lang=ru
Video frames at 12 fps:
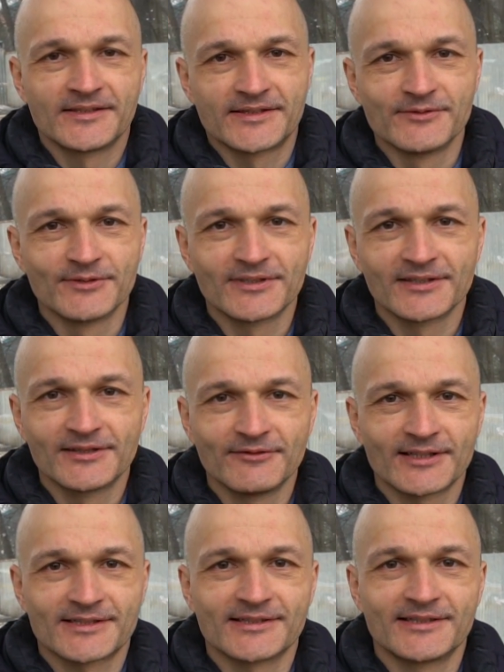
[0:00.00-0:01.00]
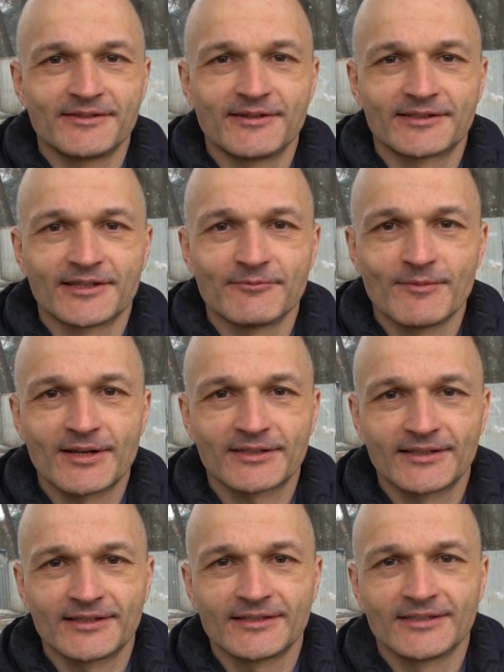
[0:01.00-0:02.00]
Сегодня 29
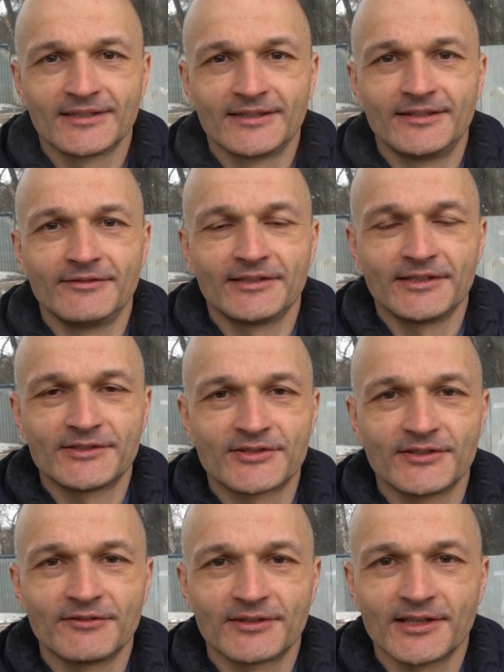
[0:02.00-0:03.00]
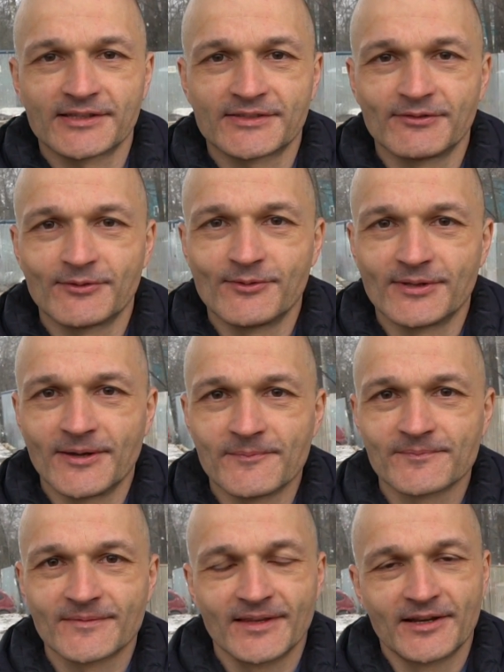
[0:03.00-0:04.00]
марта 2019 года.
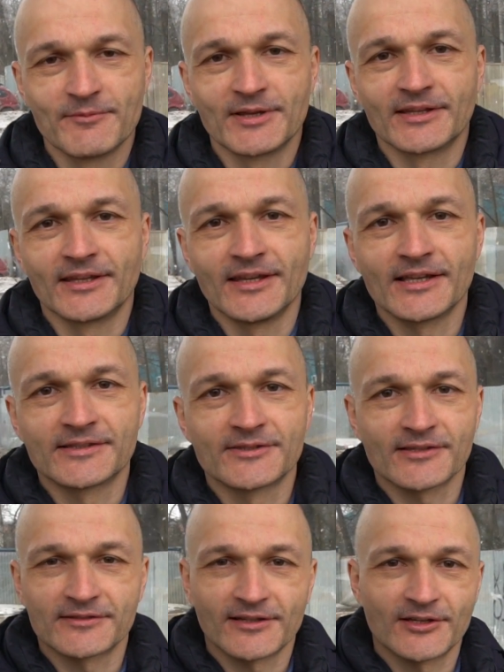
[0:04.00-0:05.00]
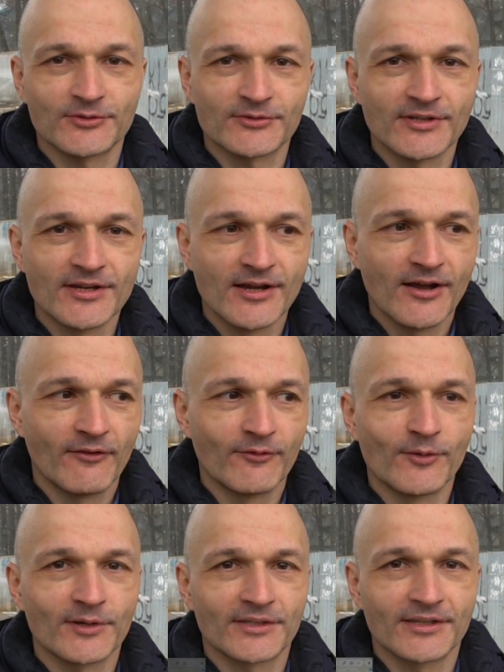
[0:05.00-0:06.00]
Ребята, я сейчас нахожусь в
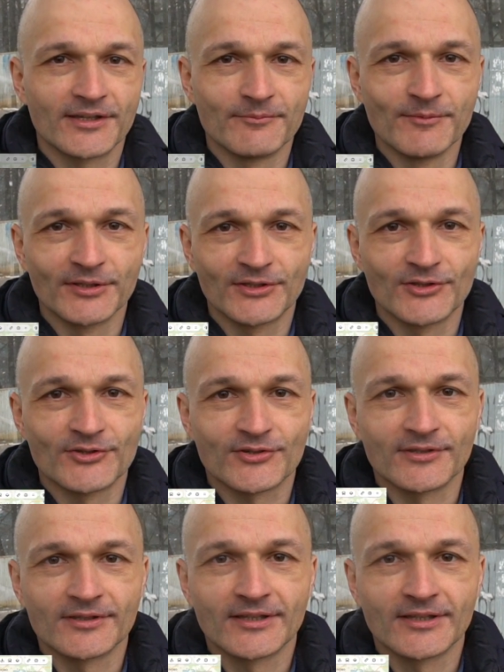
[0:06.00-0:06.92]
городе Мытищи.